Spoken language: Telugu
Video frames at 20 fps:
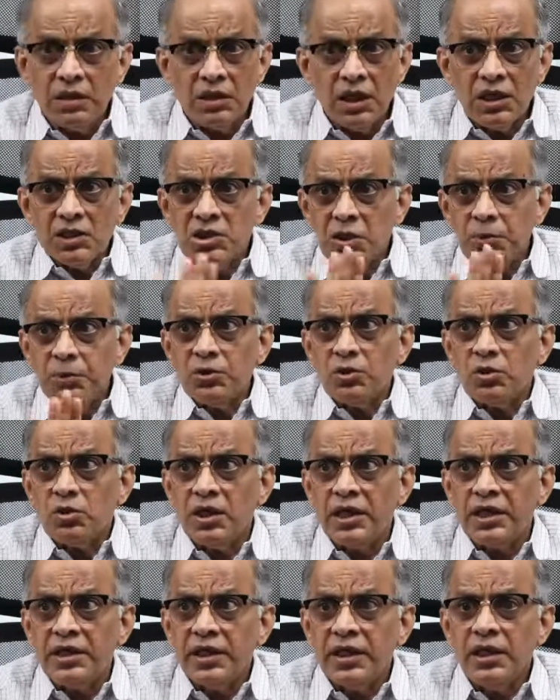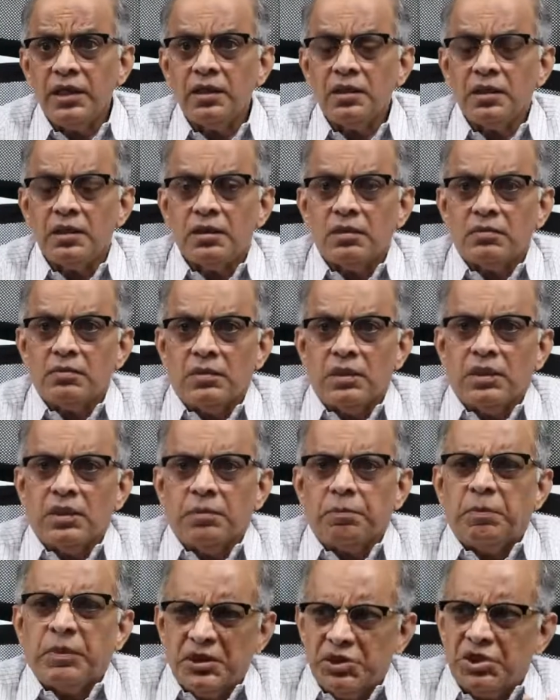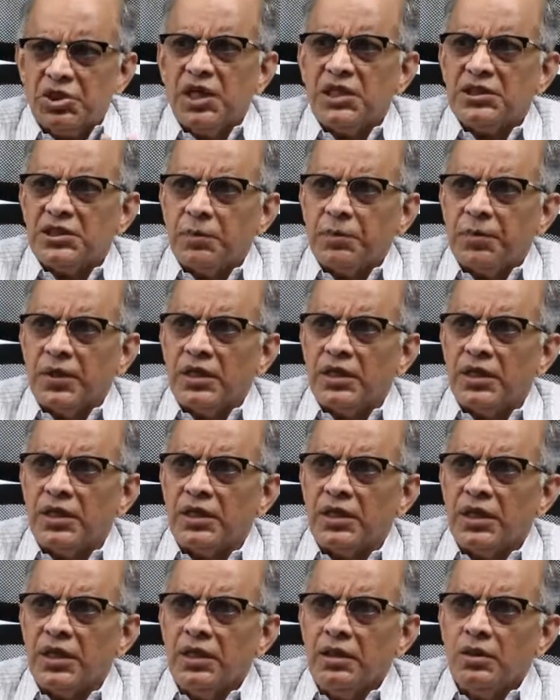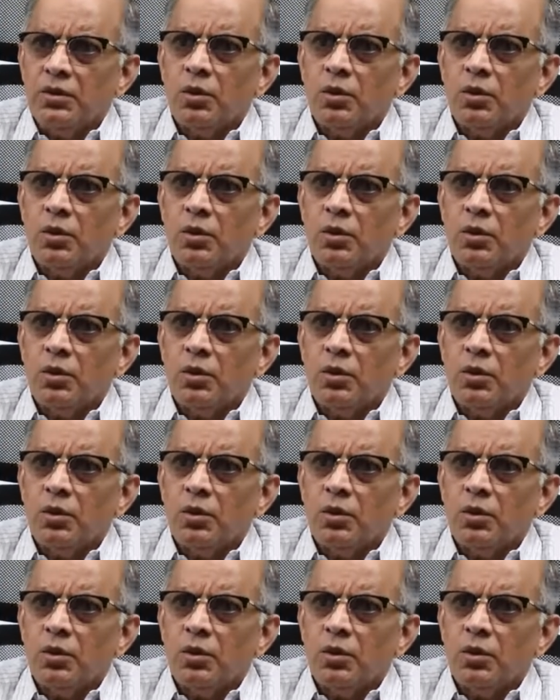దాసిపుత్రులు అంటే పచ్చిగా చెప్పాలి అంటే